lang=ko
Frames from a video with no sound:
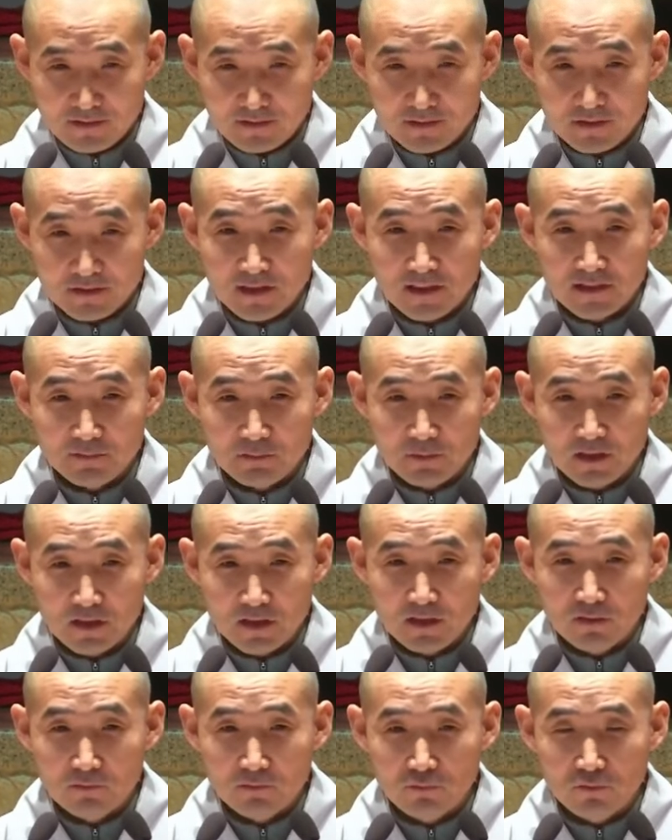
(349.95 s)
그렇지 않습니까?
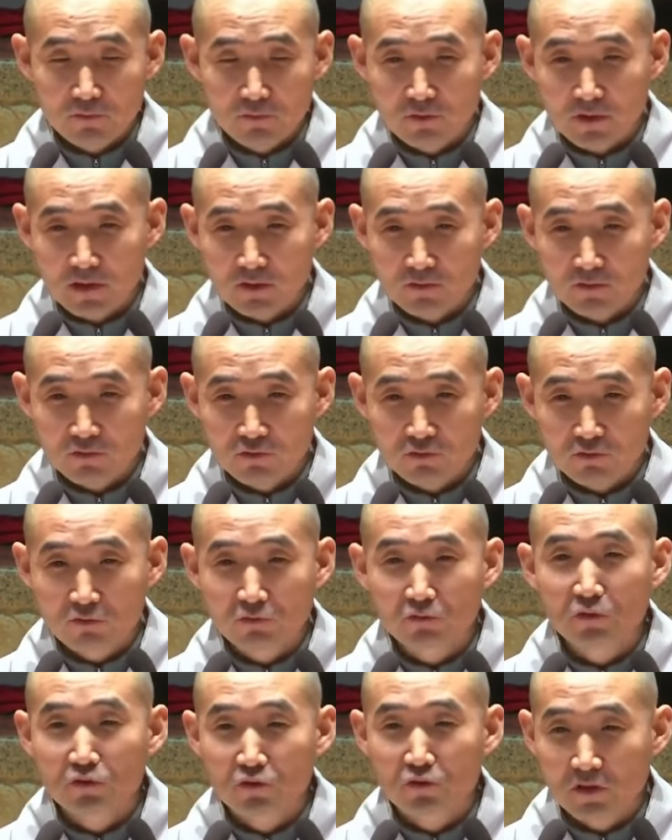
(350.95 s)
불교가
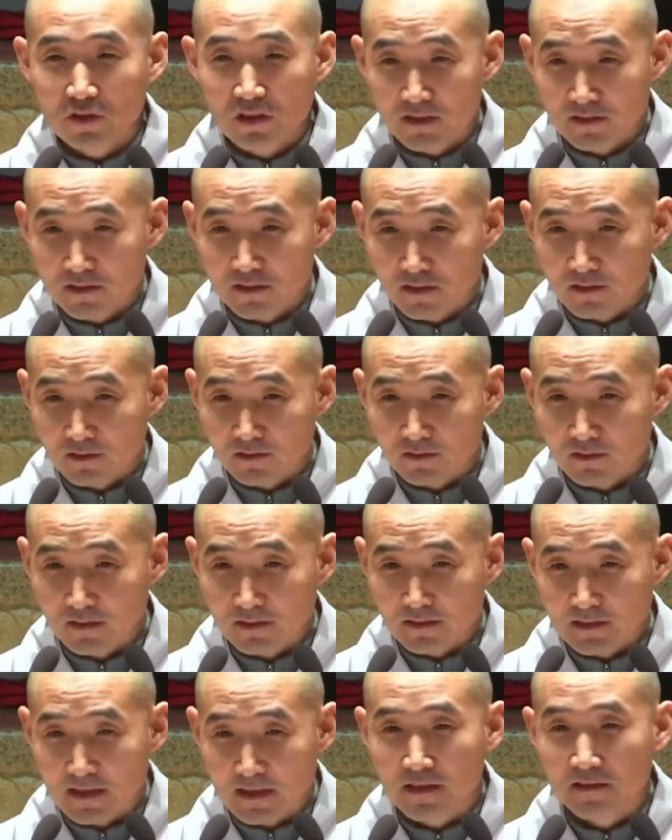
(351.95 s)
중도주의를 항상
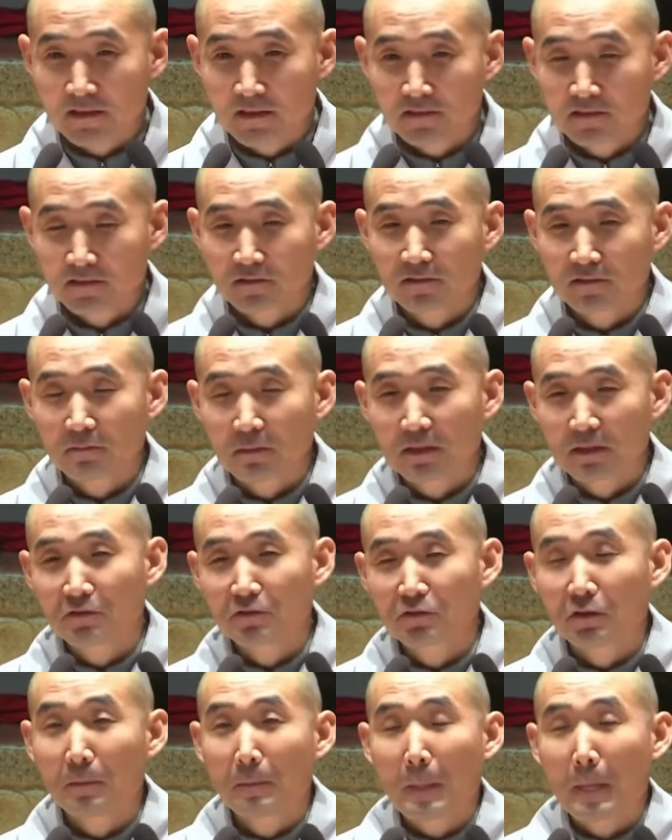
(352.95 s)
가야 되는 거
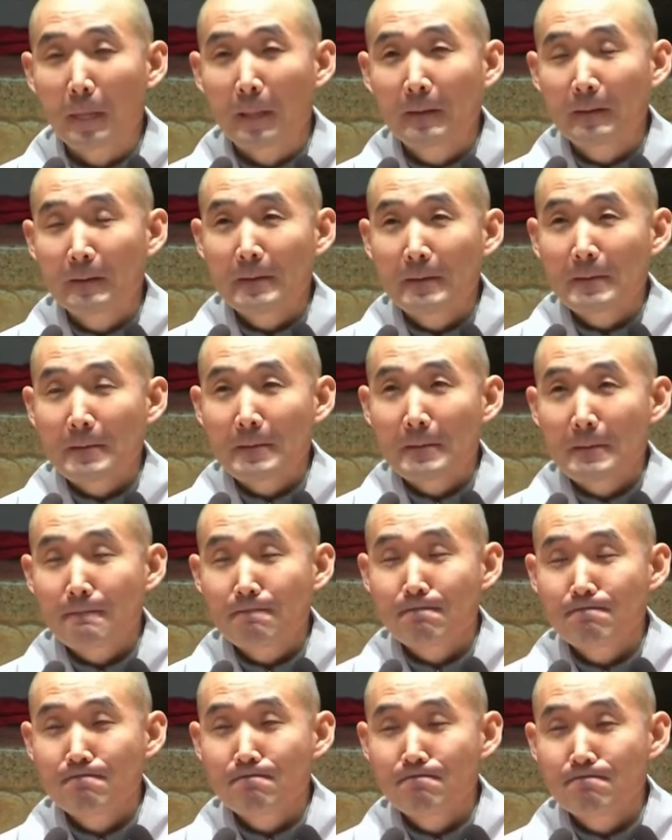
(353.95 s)
맞죠?
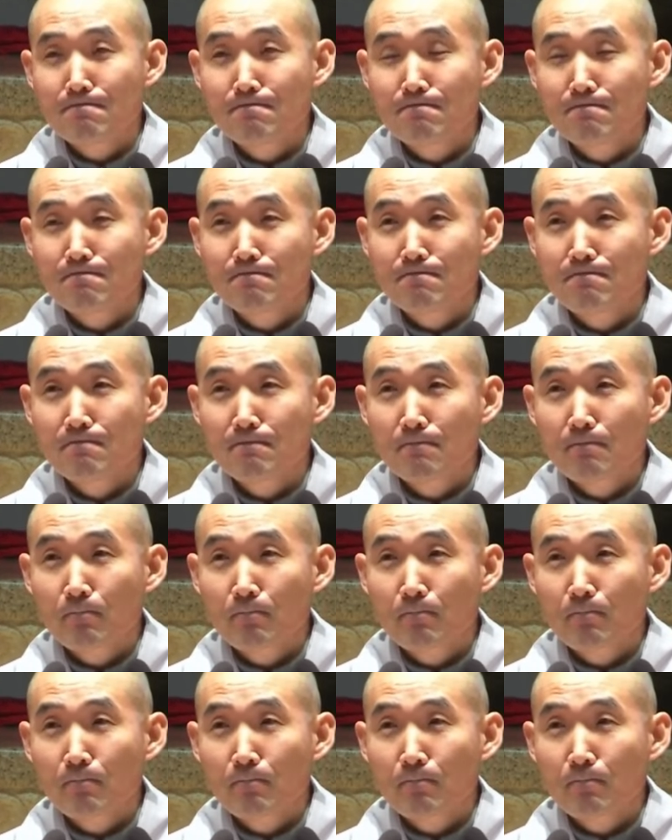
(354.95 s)
음,